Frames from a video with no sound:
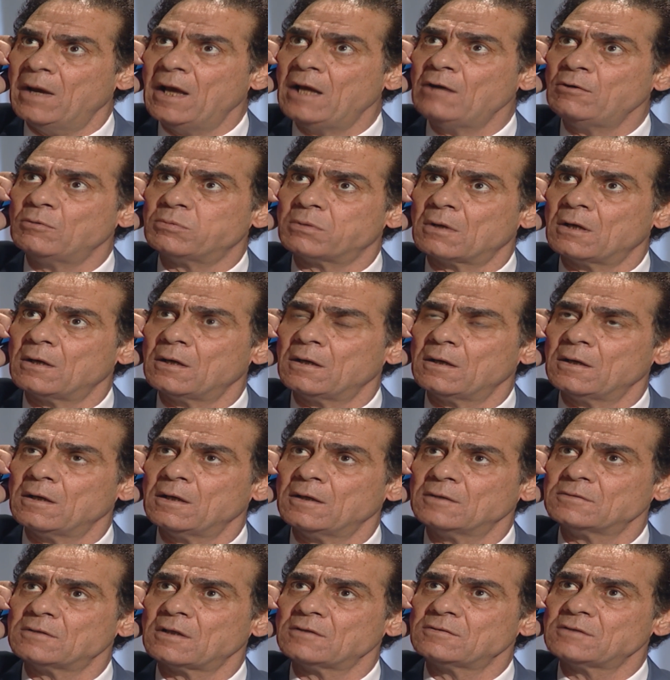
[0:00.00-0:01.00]
ماله
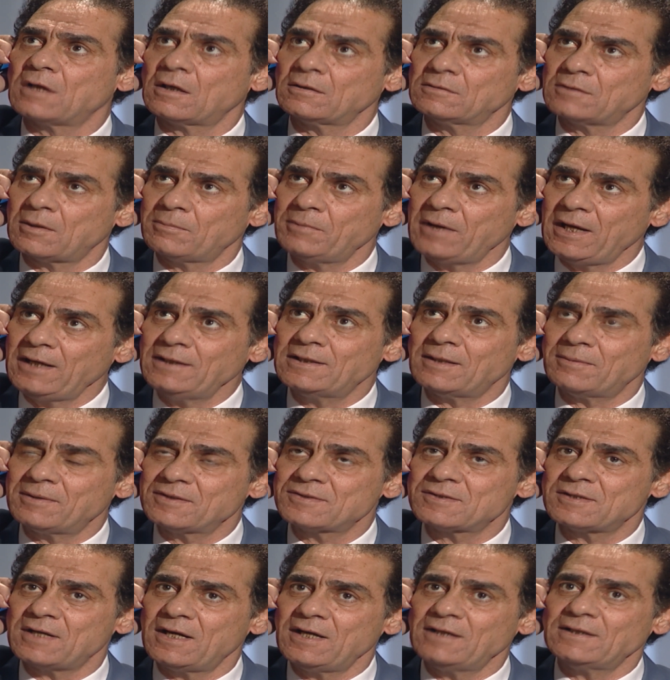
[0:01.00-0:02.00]
طب ايه ده
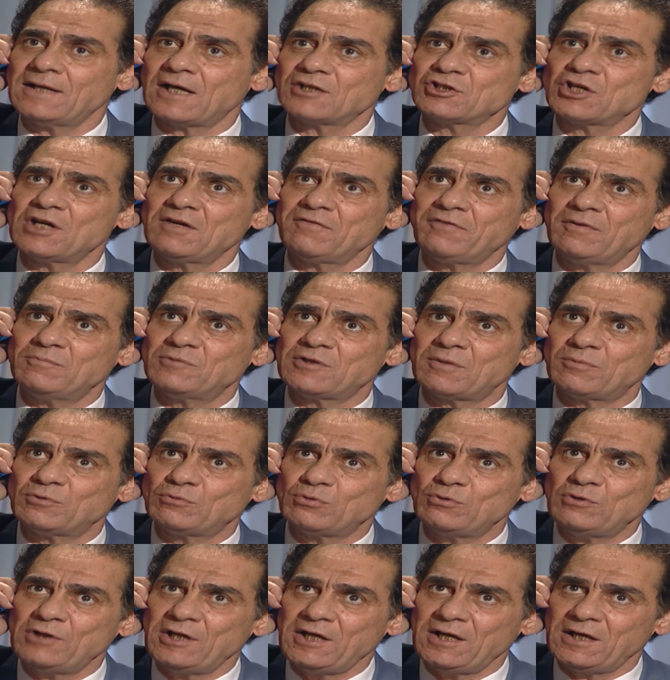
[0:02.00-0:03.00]
بس ايه ده عشان افهم انت بتقول